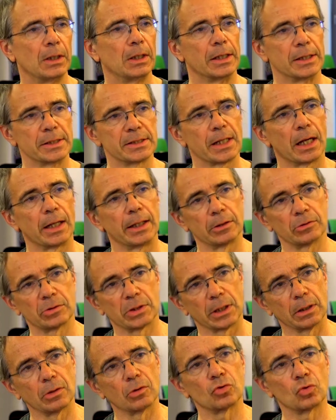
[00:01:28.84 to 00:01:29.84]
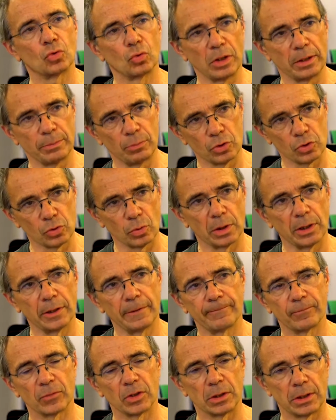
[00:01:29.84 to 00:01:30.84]
Et ça intègre tous les
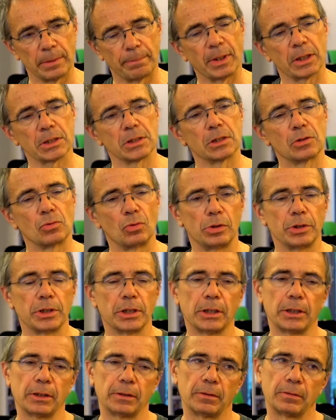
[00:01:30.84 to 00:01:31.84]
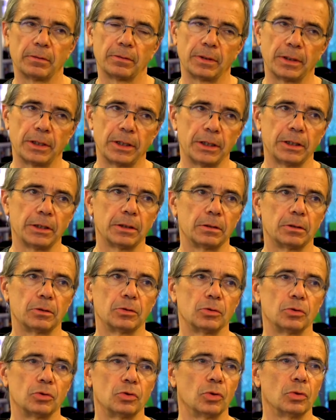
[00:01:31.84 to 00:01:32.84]
besoins des particuliers et
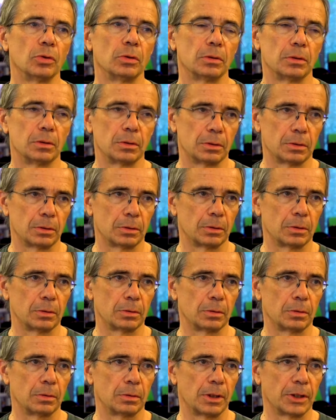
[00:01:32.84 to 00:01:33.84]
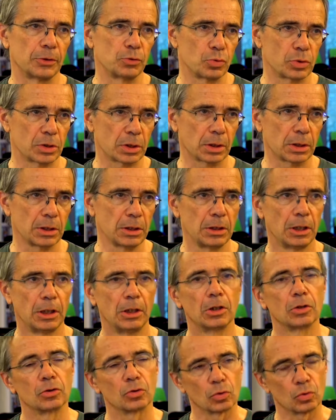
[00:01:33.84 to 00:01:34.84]
de euh, l'industrie
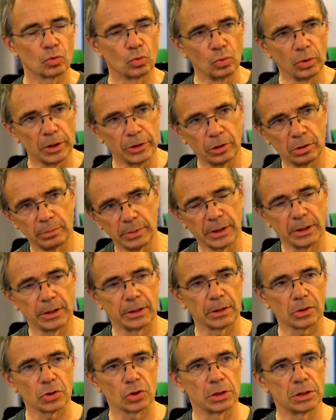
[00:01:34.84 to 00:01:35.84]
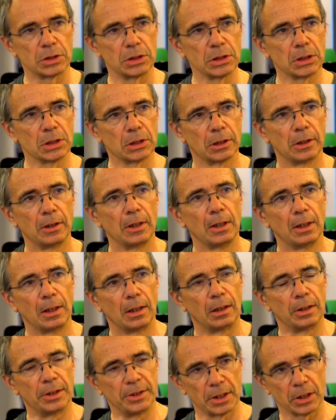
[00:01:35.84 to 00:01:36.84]
dans tous les domaines énergétiques,
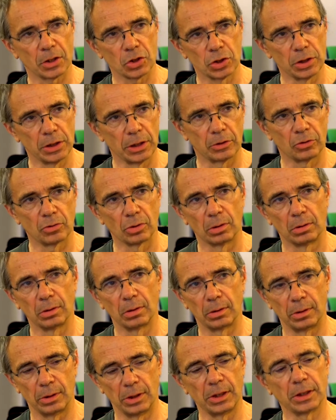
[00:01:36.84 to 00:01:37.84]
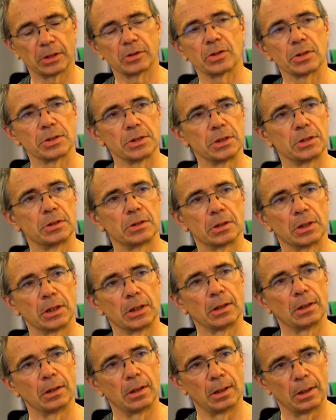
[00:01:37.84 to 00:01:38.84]
l'énergie étant
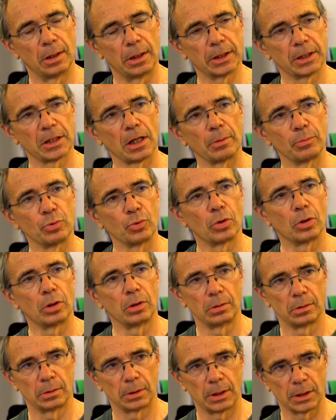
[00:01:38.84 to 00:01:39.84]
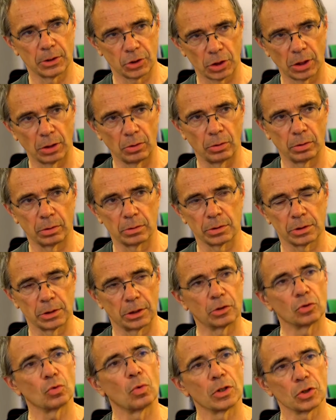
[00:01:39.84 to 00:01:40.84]
l'électricité, les carburants et la chaleur. C'est
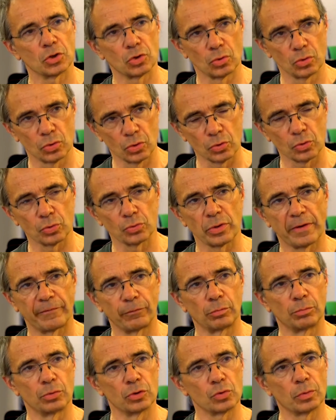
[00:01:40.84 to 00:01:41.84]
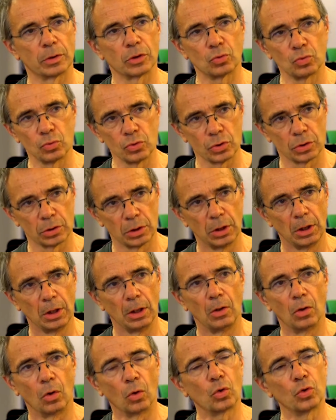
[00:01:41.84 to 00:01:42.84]
les trois choses dont nous avons besoin tous
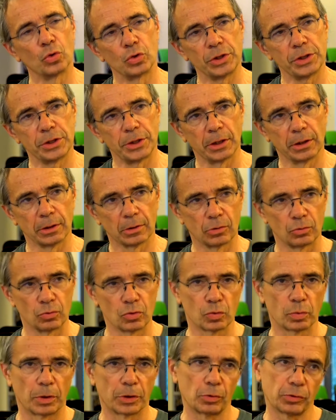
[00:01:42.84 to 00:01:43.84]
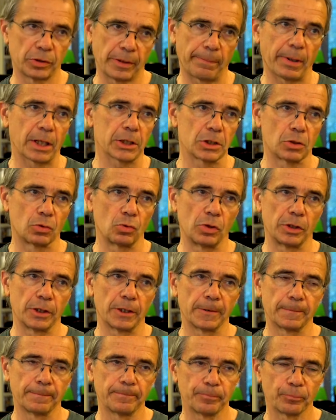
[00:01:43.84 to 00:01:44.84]
au quotidien, que nous soyons des
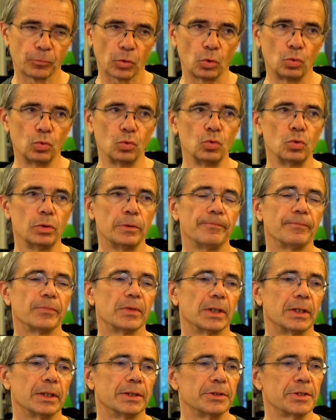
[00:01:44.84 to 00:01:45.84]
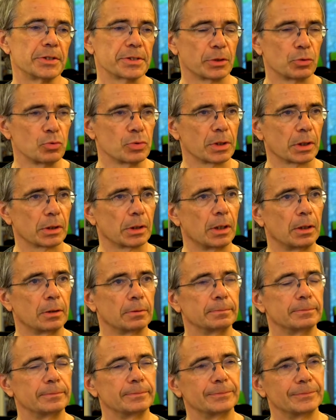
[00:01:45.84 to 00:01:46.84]
particuliers ou des industriels.
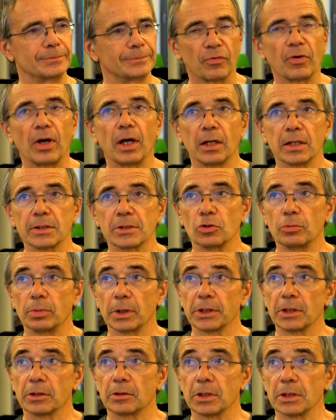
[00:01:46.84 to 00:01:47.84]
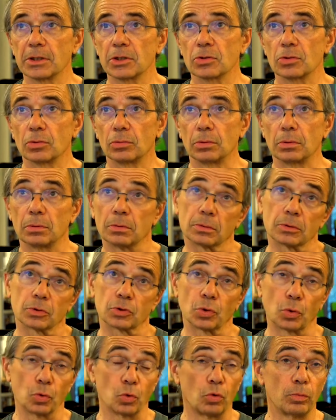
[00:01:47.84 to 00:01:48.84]
Alors les freins à la sobriété sont,
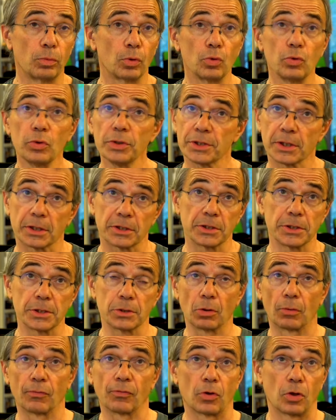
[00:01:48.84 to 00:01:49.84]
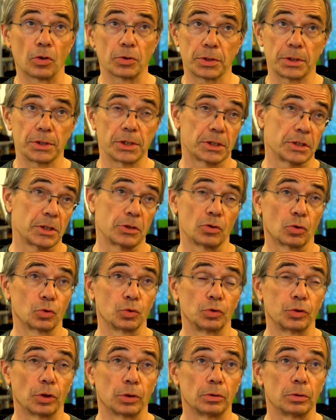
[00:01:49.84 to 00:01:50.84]
nombreux, ils existent en France, ils existent
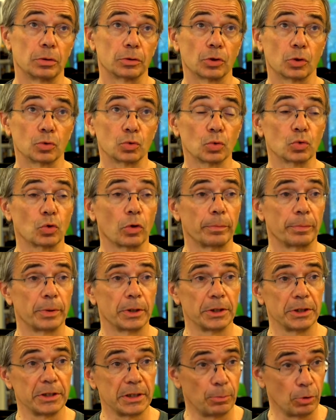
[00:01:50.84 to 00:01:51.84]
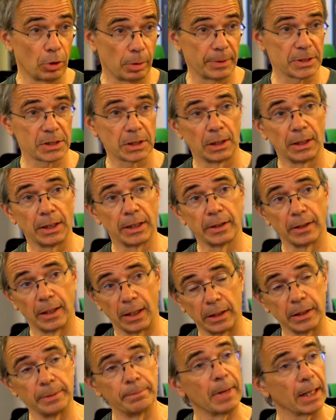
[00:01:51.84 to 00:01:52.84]
dans d'autres pays, d'abord parce qu'elle est,
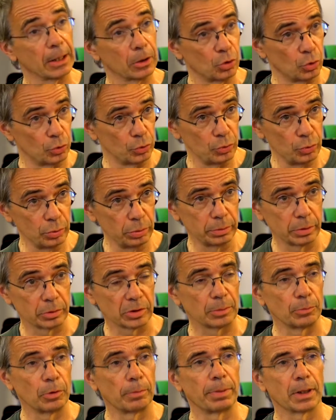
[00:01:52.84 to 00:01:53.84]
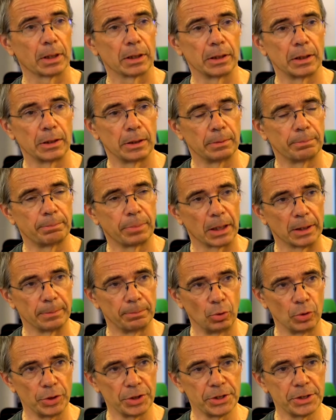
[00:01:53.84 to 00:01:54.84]
elle est mal connue, notamment par les, par les
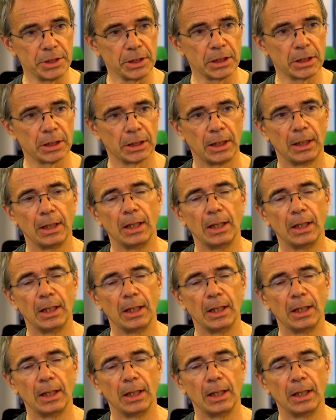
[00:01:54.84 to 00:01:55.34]
politiques,